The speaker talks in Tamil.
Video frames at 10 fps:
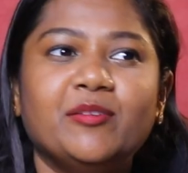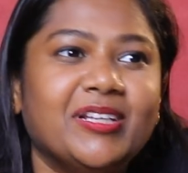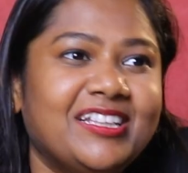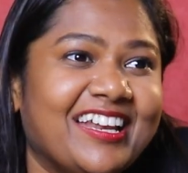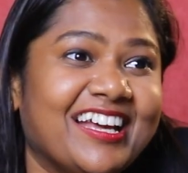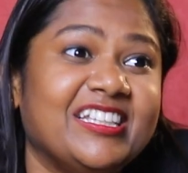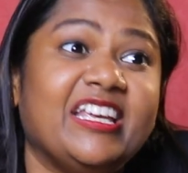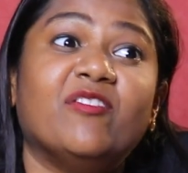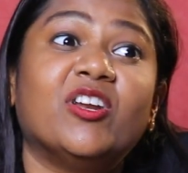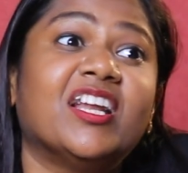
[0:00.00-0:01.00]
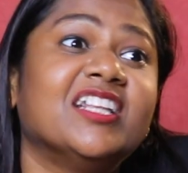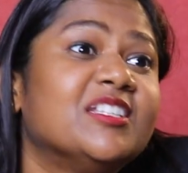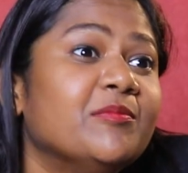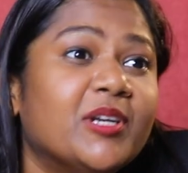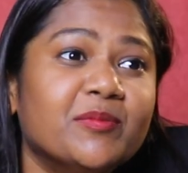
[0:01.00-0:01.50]
எதுவுமே தெரியாது எவ்வளவு நாள்
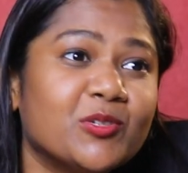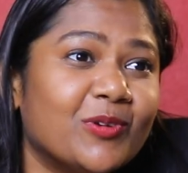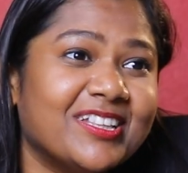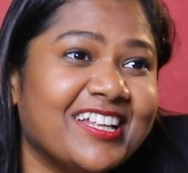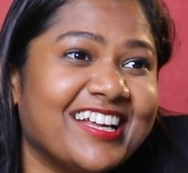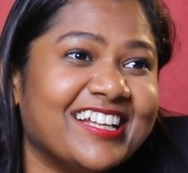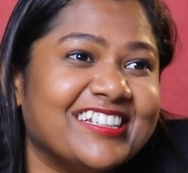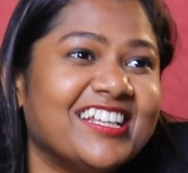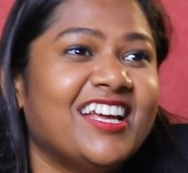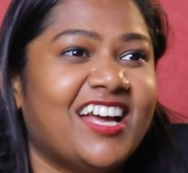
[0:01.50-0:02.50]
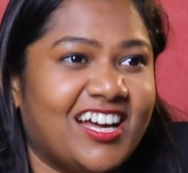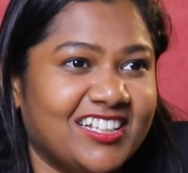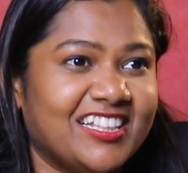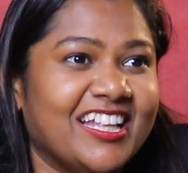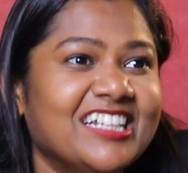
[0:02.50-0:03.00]
சிம்டம்ஸ் கூட தெரியாது
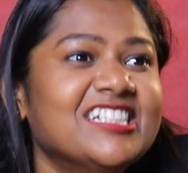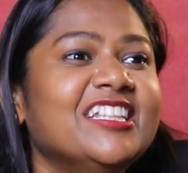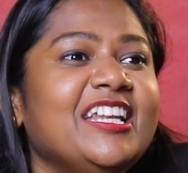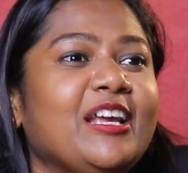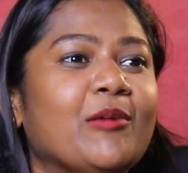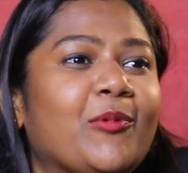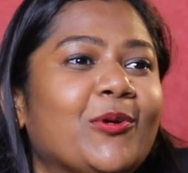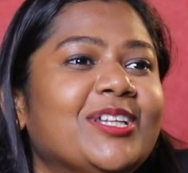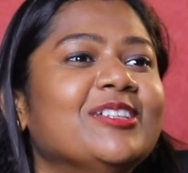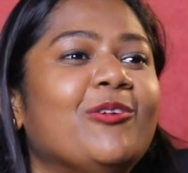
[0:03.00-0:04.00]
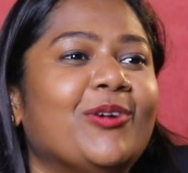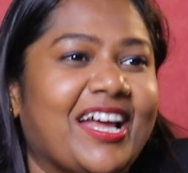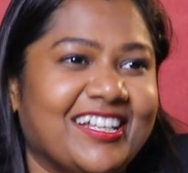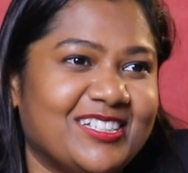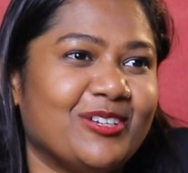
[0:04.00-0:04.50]
அதுக்கு தெரிஞ்சிருந்து நீங்க போட்டதுக்கு ஒரு
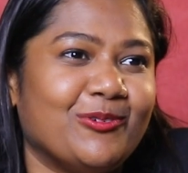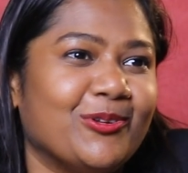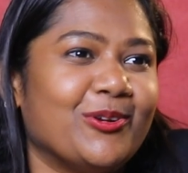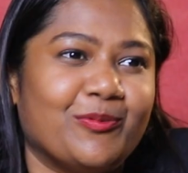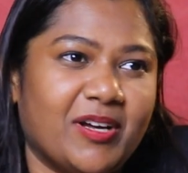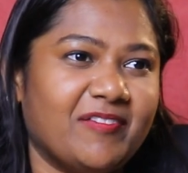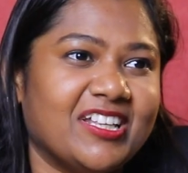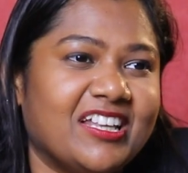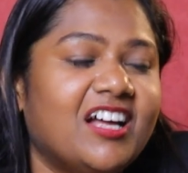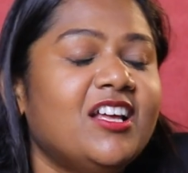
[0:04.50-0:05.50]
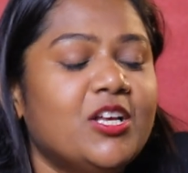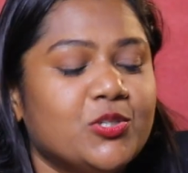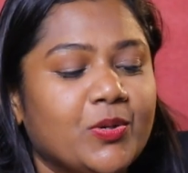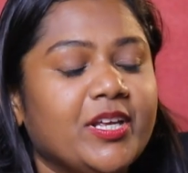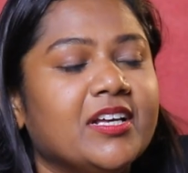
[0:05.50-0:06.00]
ஆன்சர் கொடுக்கணும் அவ்வளவுதான்
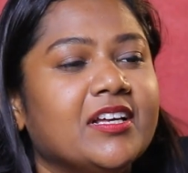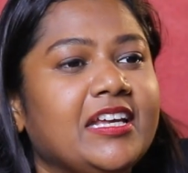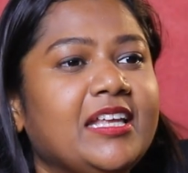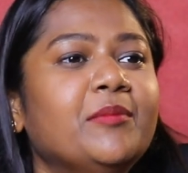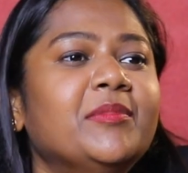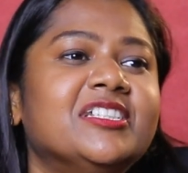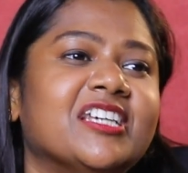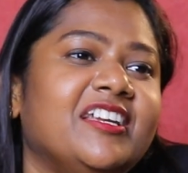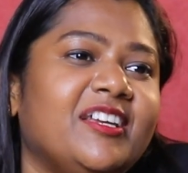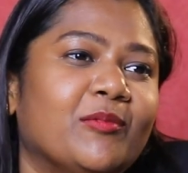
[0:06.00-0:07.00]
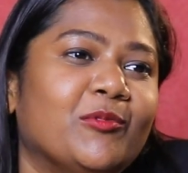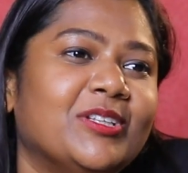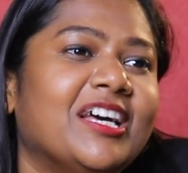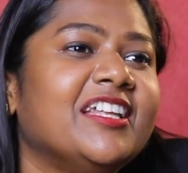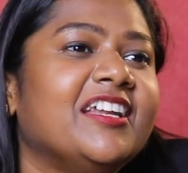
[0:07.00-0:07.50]
சோ நீங்க இரும்பல் சளின்னும்
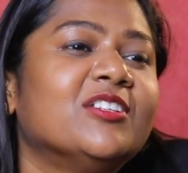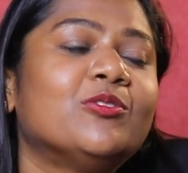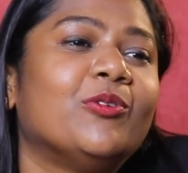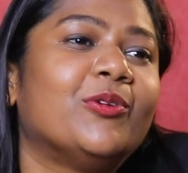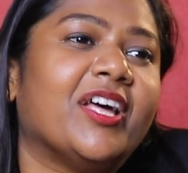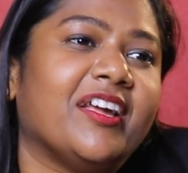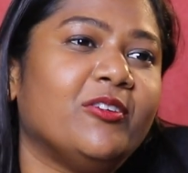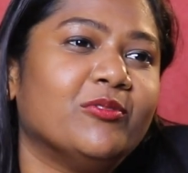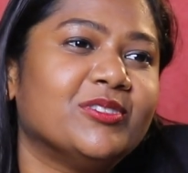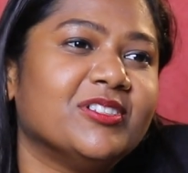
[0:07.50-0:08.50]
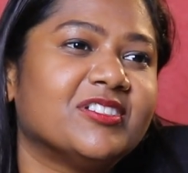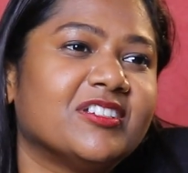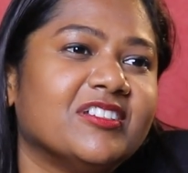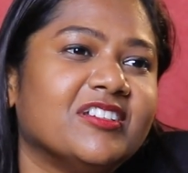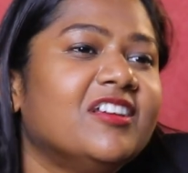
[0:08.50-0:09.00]
போது அது என்ன சொல்லும்
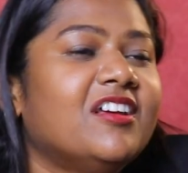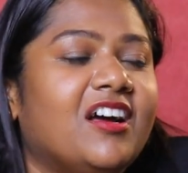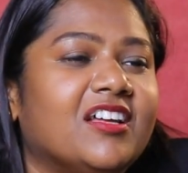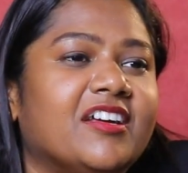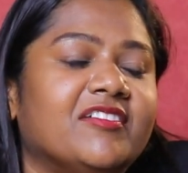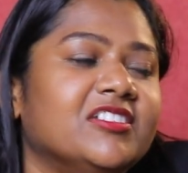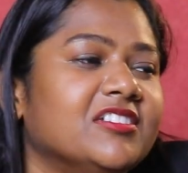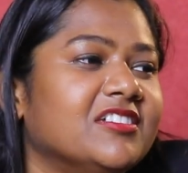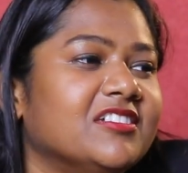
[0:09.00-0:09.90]
டயக்னோசிஸ்க்கு அதாவது